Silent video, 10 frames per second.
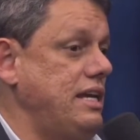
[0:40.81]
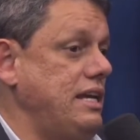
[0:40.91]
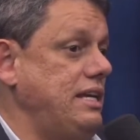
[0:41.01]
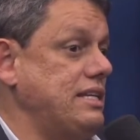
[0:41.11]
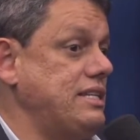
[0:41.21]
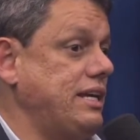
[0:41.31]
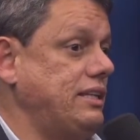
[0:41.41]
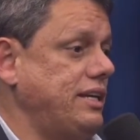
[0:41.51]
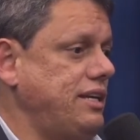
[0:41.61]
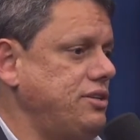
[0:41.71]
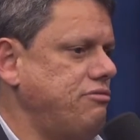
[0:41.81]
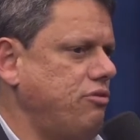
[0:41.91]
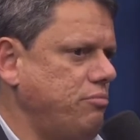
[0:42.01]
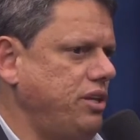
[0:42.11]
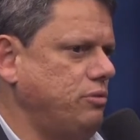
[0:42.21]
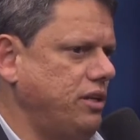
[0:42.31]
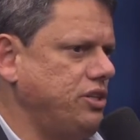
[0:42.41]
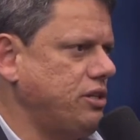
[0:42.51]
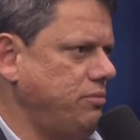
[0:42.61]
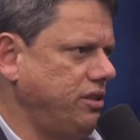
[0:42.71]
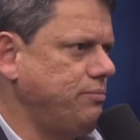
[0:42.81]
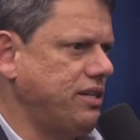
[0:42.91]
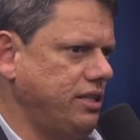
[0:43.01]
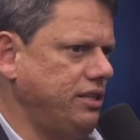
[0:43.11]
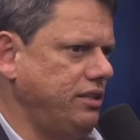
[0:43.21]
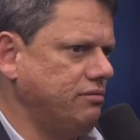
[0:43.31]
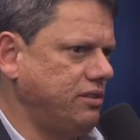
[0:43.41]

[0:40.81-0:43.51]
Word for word: e a Secretaria de Fomento, Planejamento e Parceria,